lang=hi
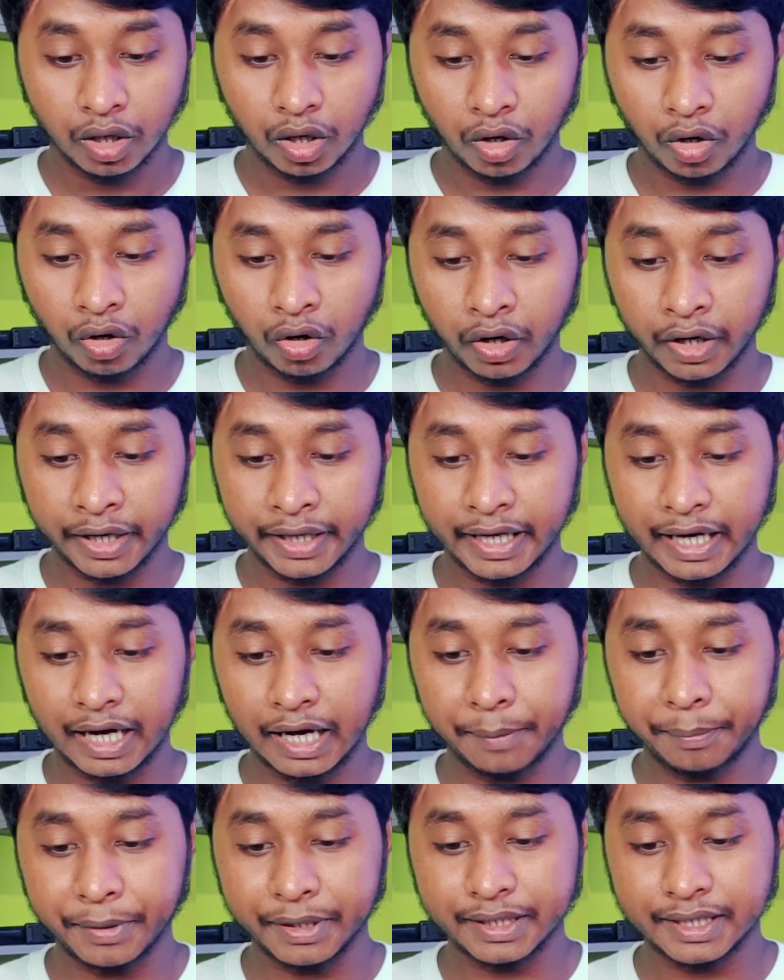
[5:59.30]
और
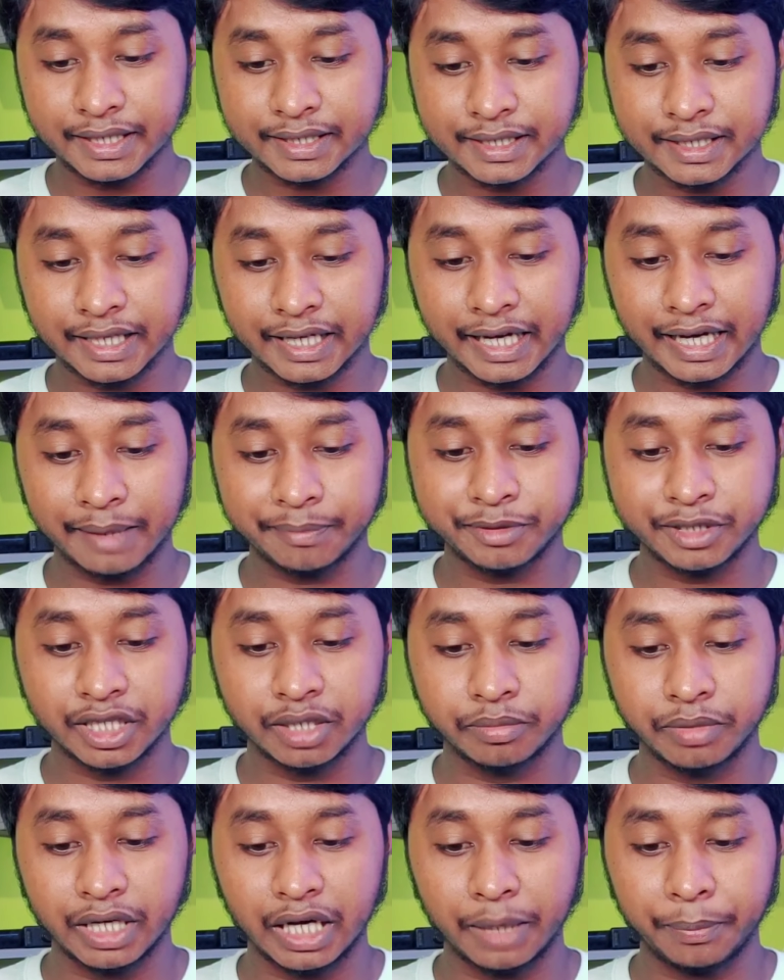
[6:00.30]
यहाँ पर देख सकते हैं
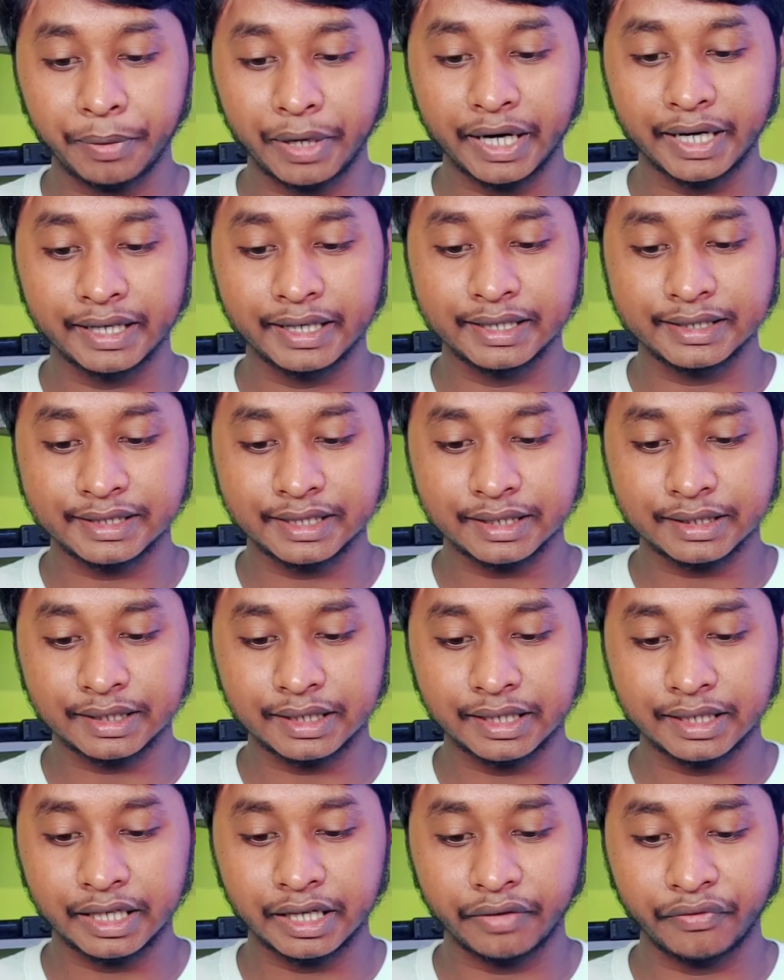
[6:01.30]
कैप्शन भी आप ऐड कर
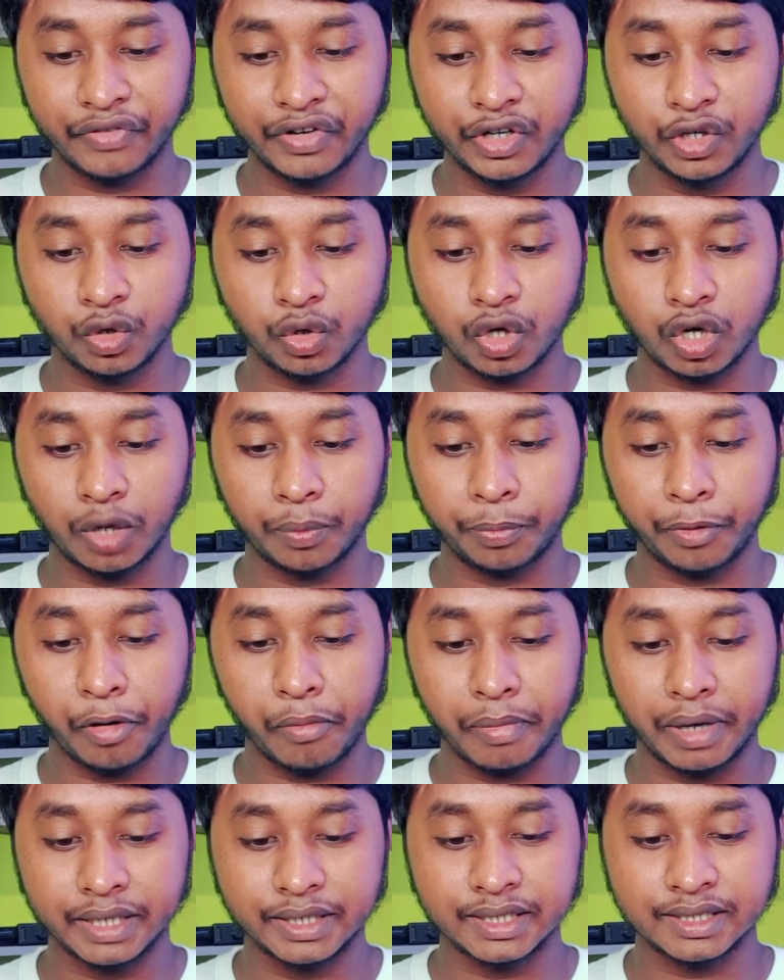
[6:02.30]
सकते हैं वीडियो को
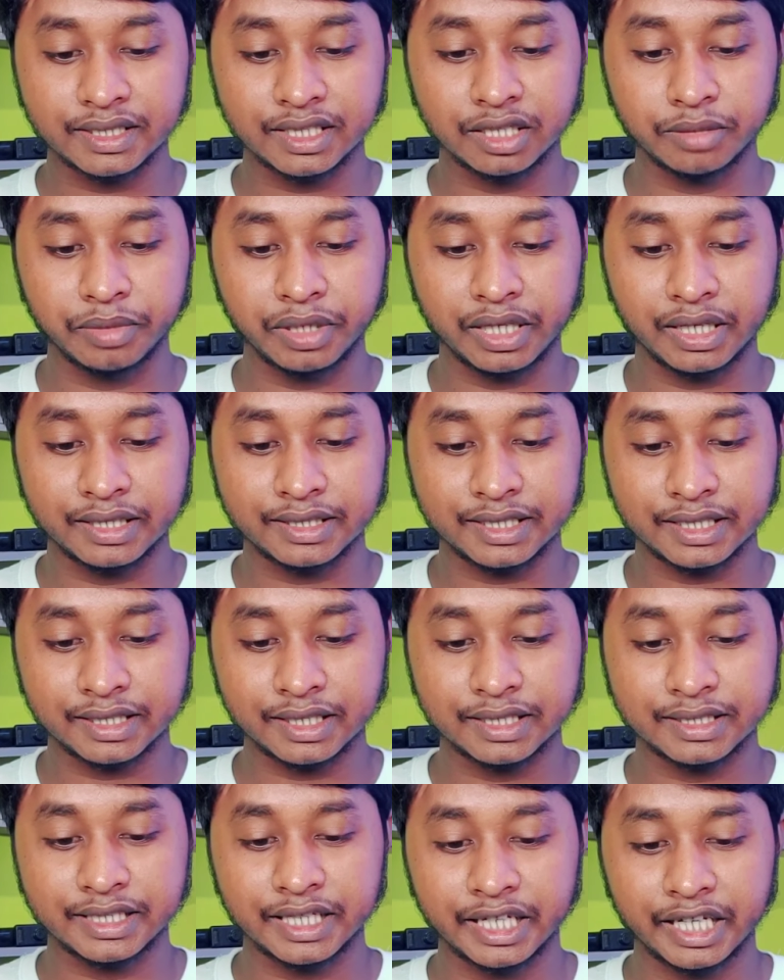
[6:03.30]
ऑप्टिमाइजेशन भी कर
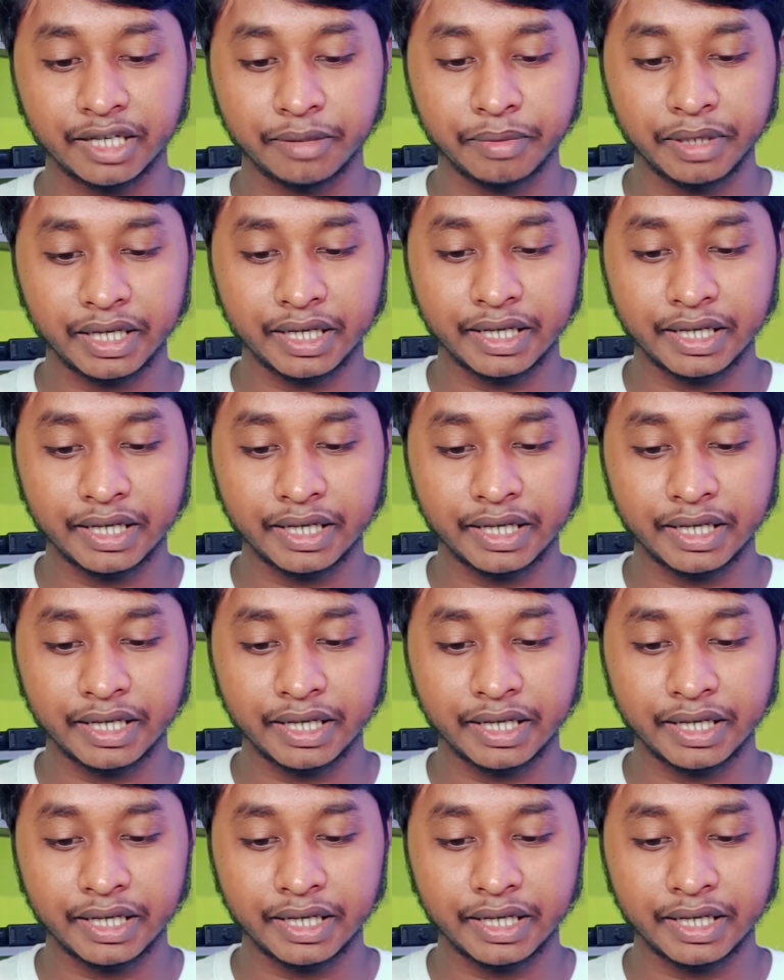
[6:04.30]
सकते हैं सेटिंग में